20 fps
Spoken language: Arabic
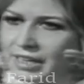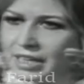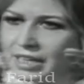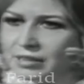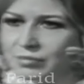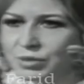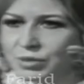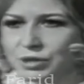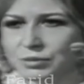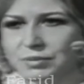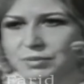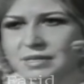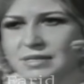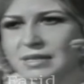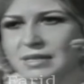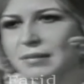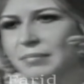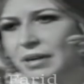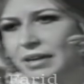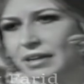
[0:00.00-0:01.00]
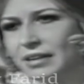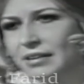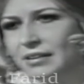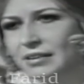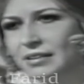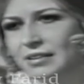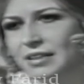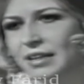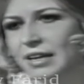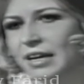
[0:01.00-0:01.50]
نهد مش بالزمن
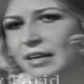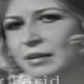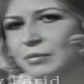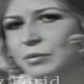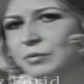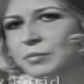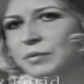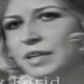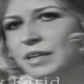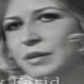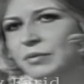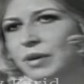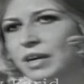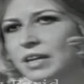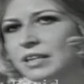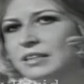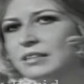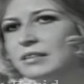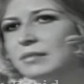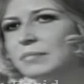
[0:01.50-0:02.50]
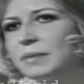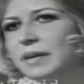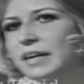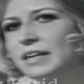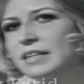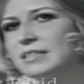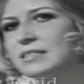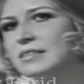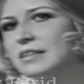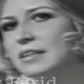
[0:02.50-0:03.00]
يعني ممكن واحدة
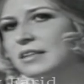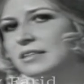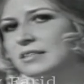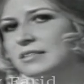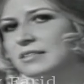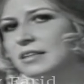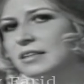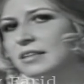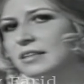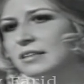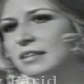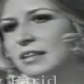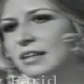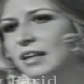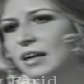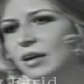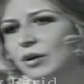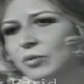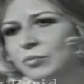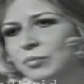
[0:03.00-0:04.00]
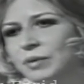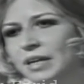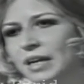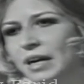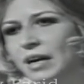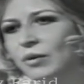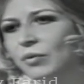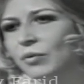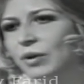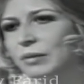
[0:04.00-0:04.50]
تبقى سنة سنتين أو من
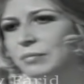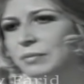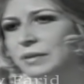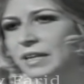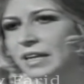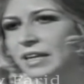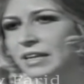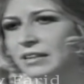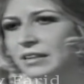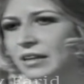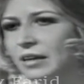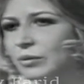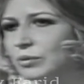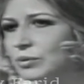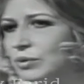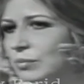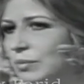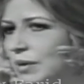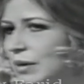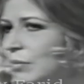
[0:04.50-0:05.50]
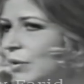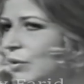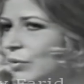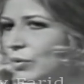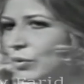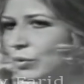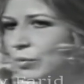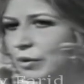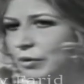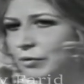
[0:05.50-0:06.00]
أول بدايتها وتبقى
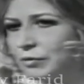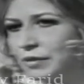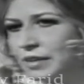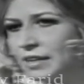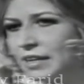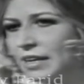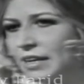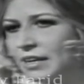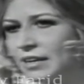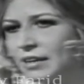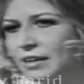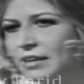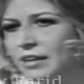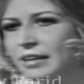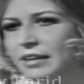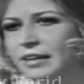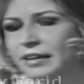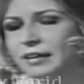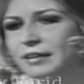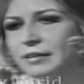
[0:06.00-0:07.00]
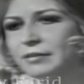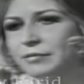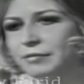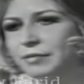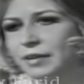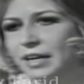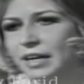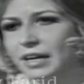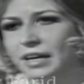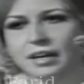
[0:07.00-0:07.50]
موهوبة وفنانة
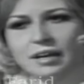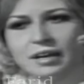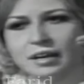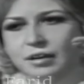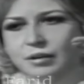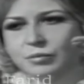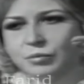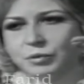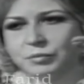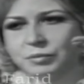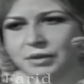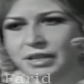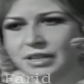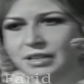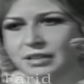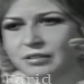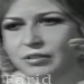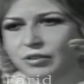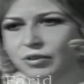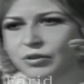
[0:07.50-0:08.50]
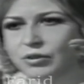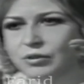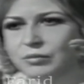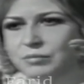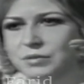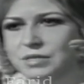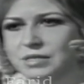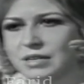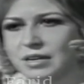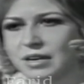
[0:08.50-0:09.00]
فممكن تحكم
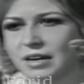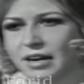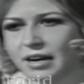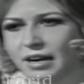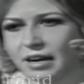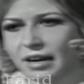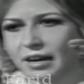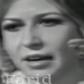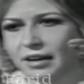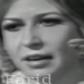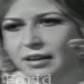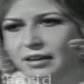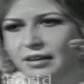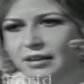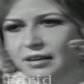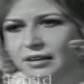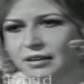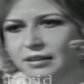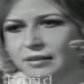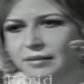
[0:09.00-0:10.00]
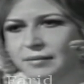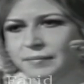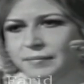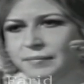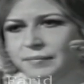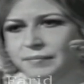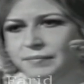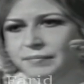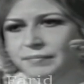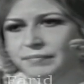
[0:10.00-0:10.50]
بصراحة على ال
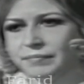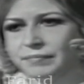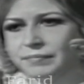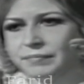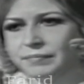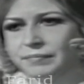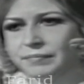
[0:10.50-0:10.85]
لا أنا